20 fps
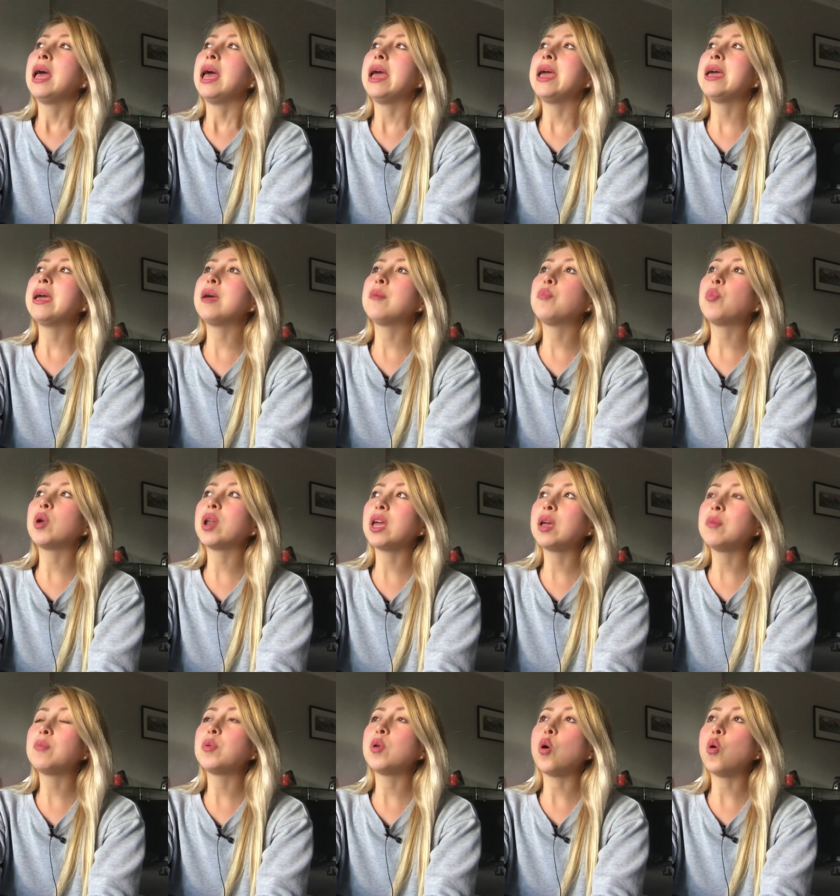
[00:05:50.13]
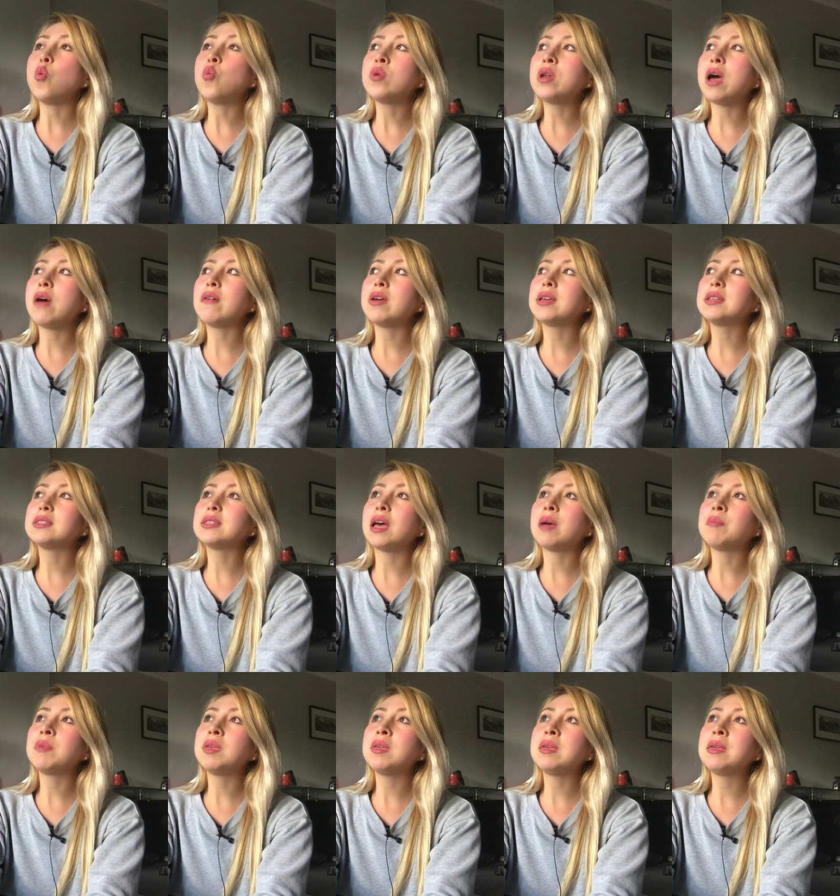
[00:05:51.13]
Eh, por ejemplo, una vez
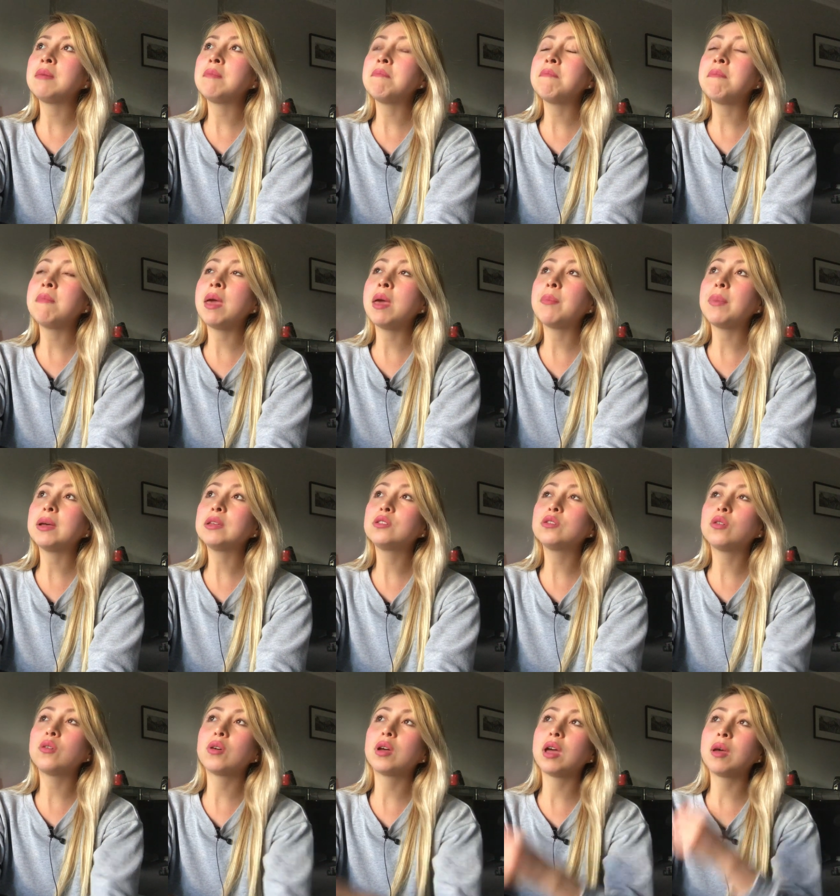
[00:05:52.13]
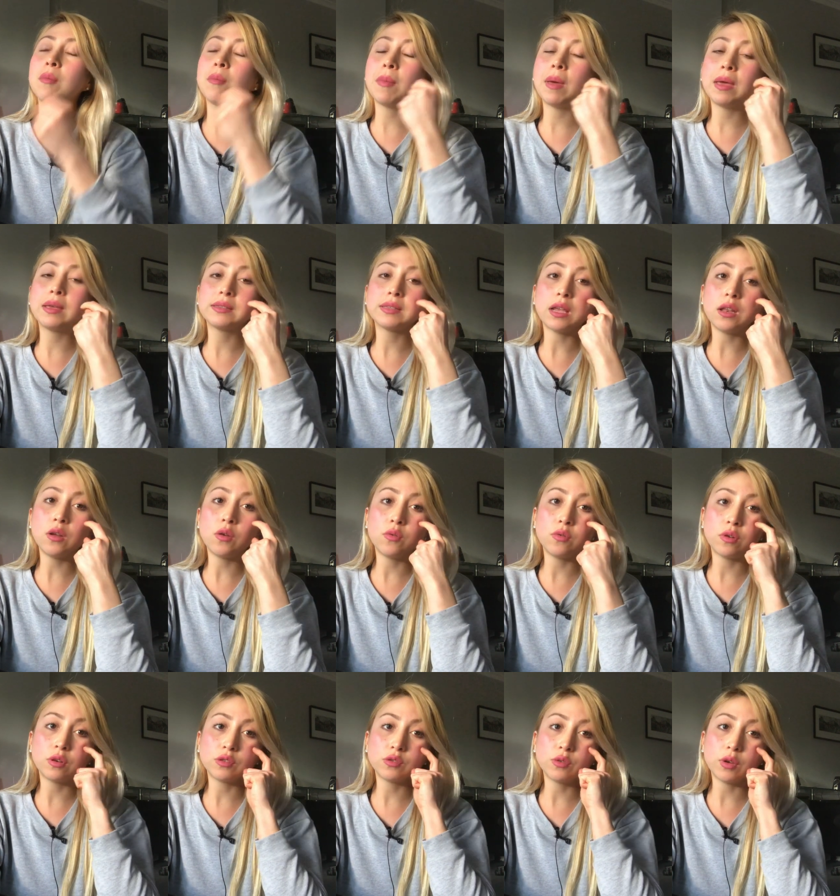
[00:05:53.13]
a mí me pasó que me salió
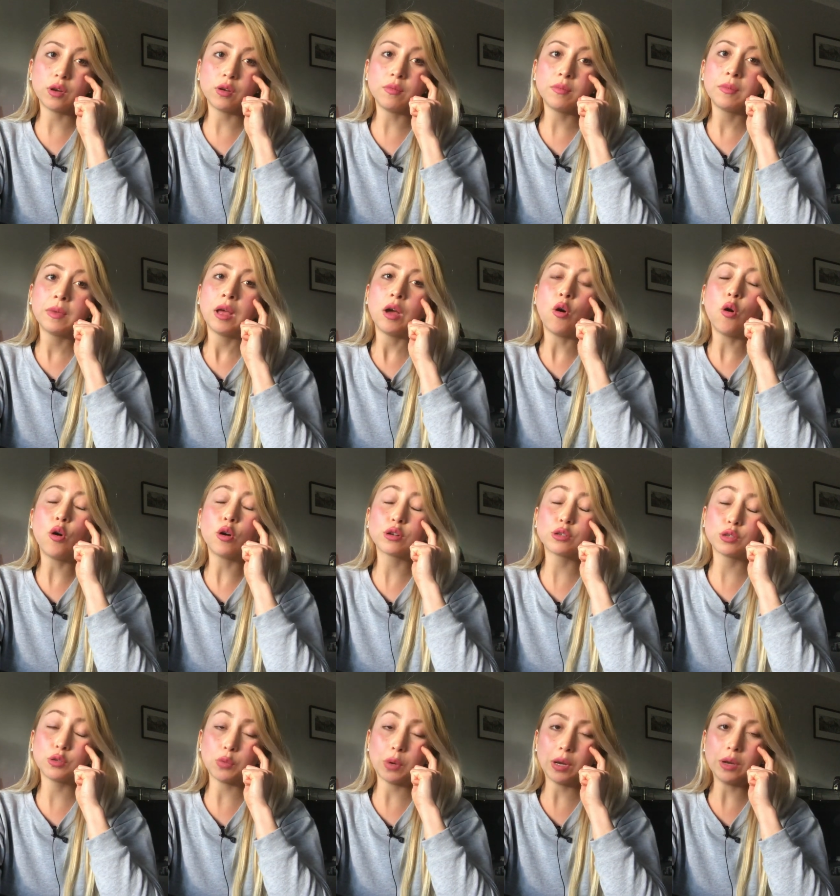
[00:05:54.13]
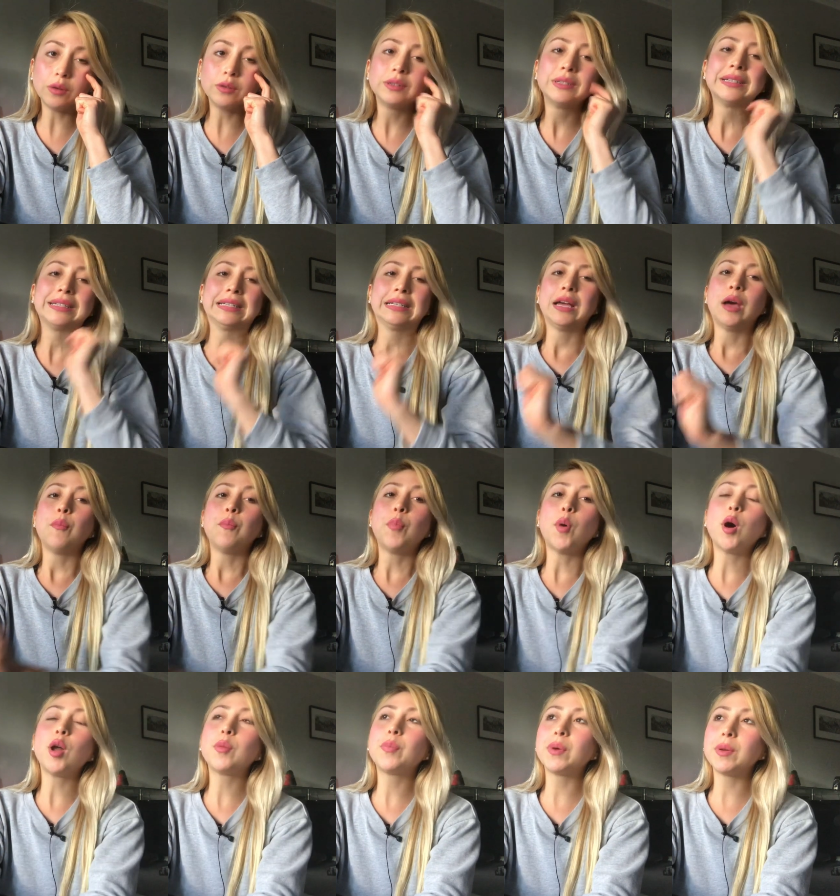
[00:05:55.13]
un orzuelo, orzuelo.
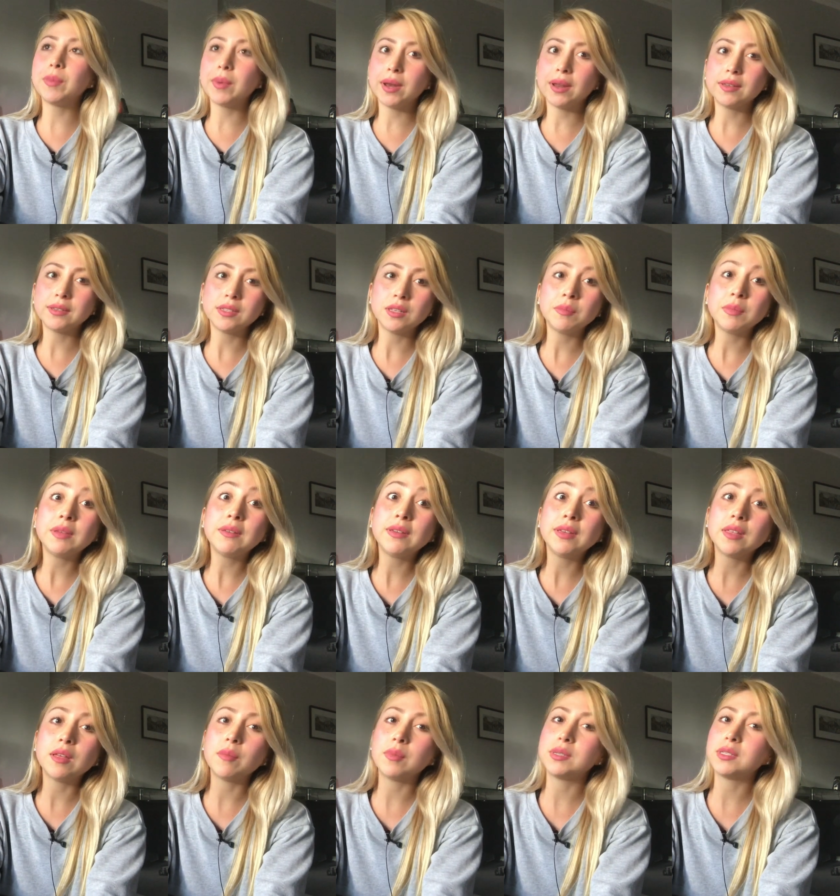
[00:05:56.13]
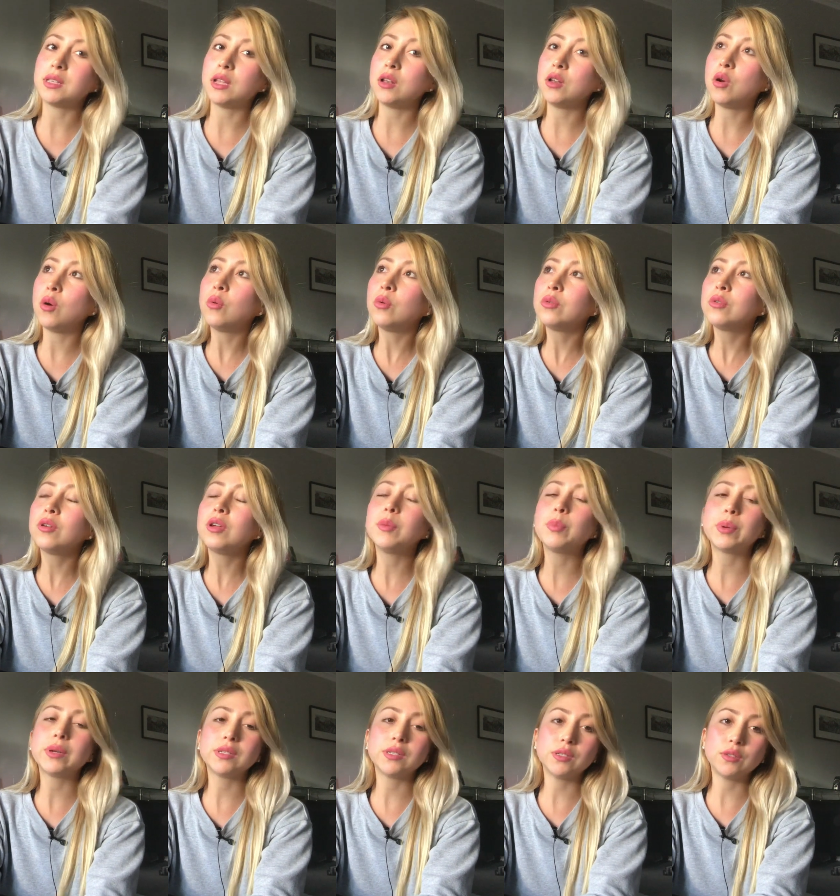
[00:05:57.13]
Por primera vez en mi vida me salió uno y
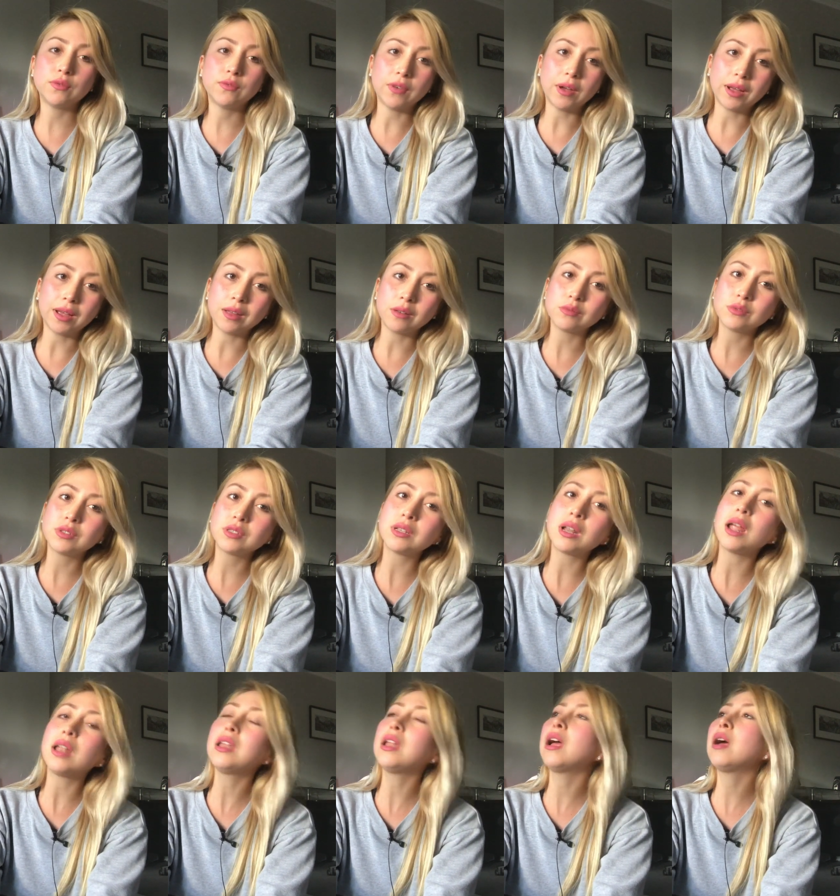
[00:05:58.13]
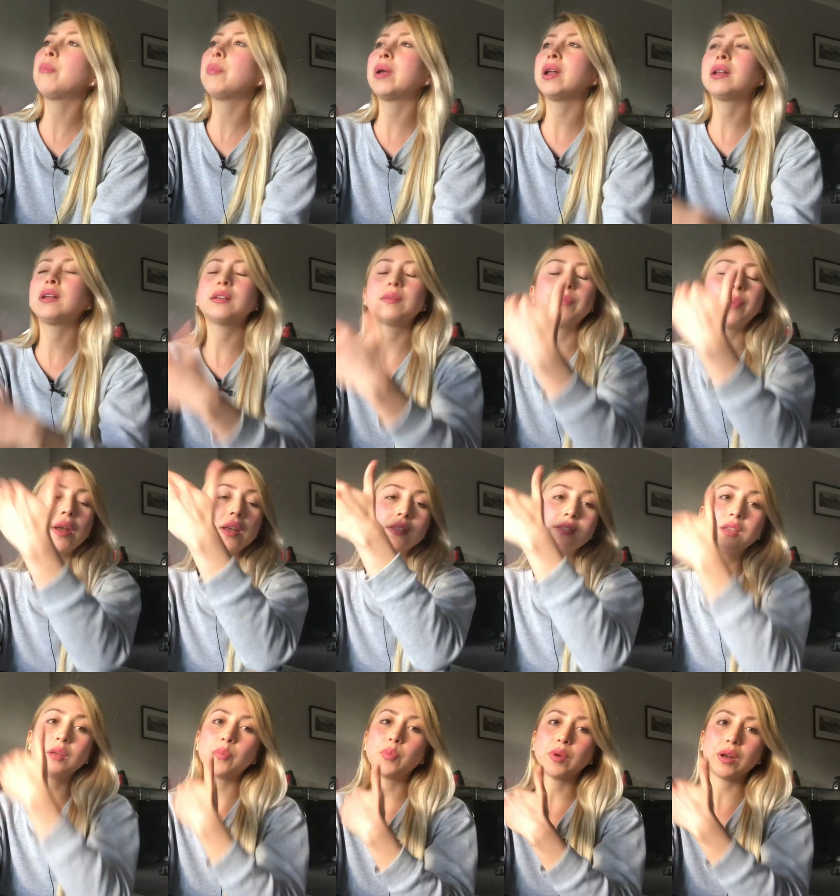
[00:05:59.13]
preciso fue acá en Australia, para
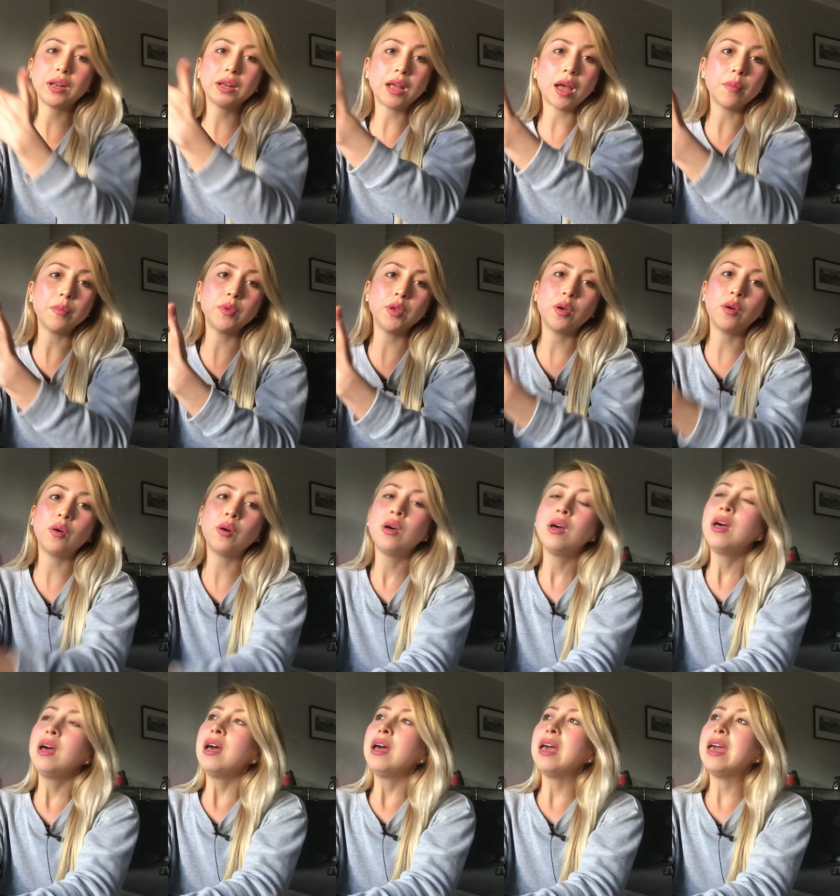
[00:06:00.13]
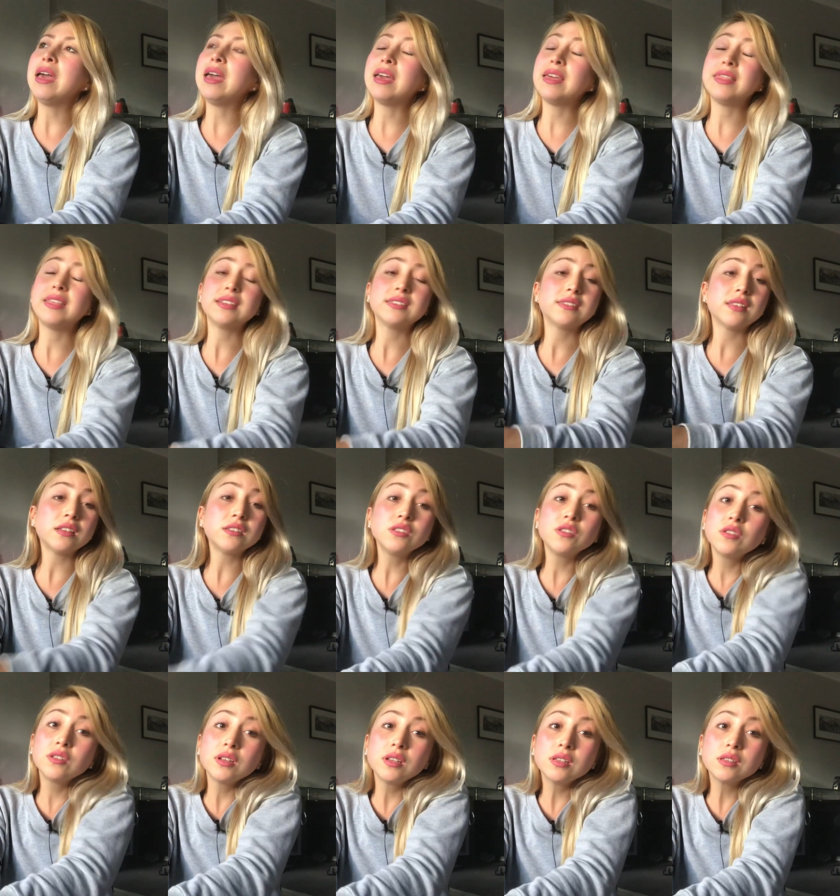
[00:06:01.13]
parecer por el cambio eh, de
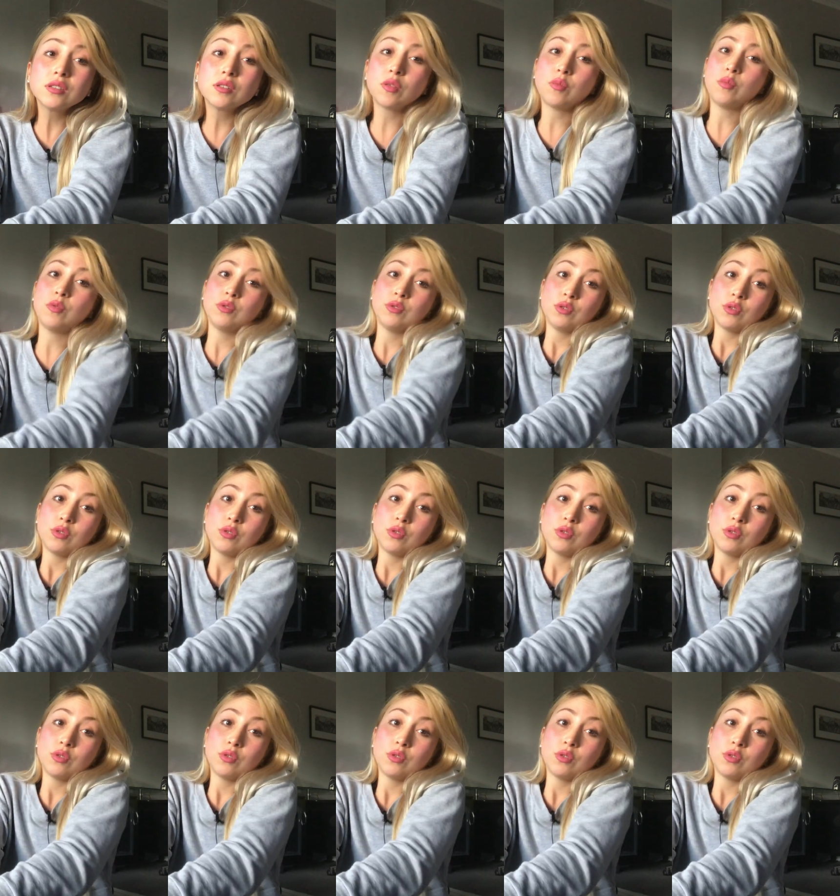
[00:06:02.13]
estaciones, como